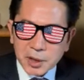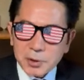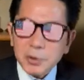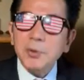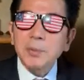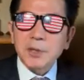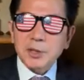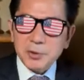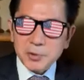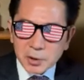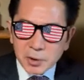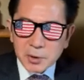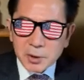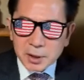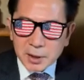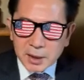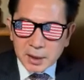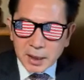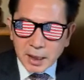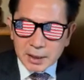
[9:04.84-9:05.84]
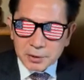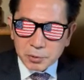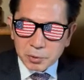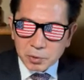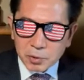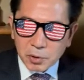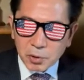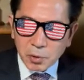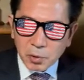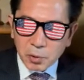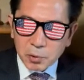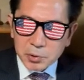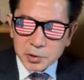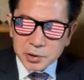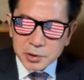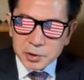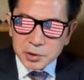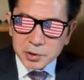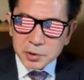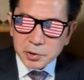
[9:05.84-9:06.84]
例えばですよ、あの、個
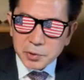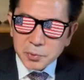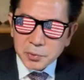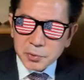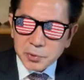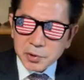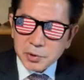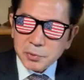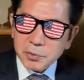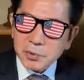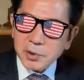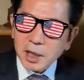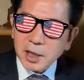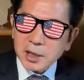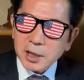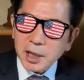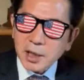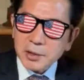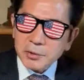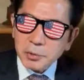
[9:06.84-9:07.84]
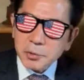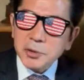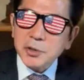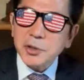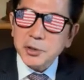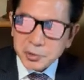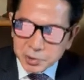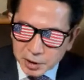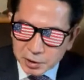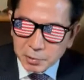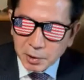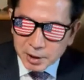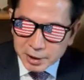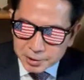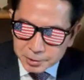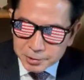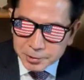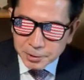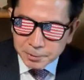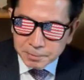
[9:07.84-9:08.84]
人競技の大会と位置づけるわ
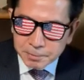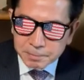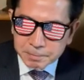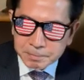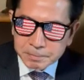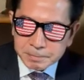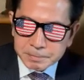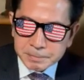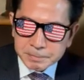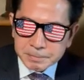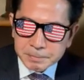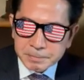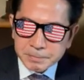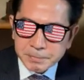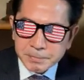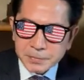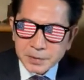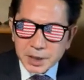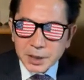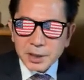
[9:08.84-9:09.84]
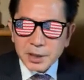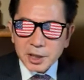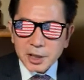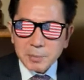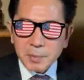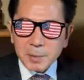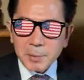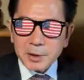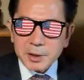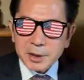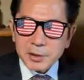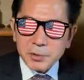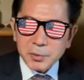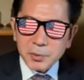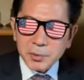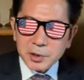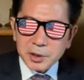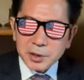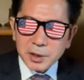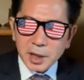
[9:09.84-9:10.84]
けですよ。で、今まで通
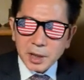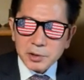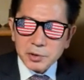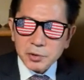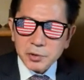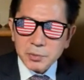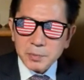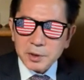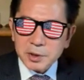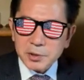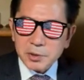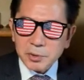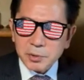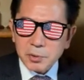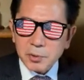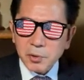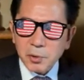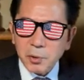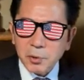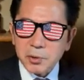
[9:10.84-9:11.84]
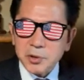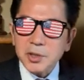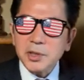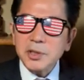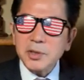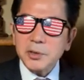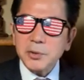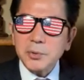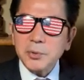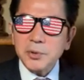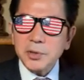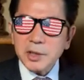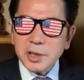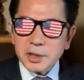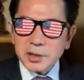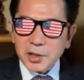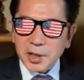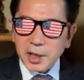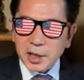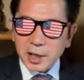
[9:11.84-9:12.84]
り男女別の個人競技
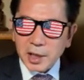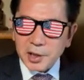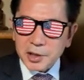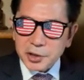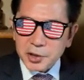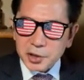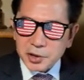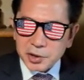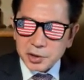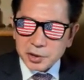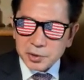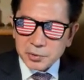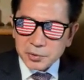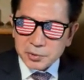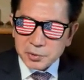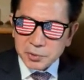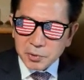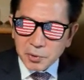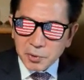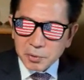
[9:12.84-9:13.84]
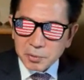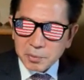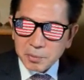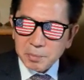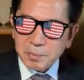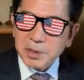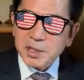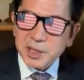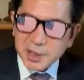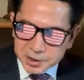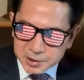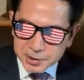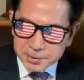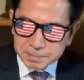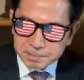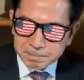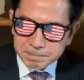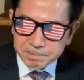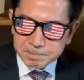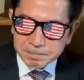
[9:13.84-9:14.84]
で世界新記録を目指
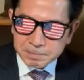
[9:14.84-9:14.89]
す。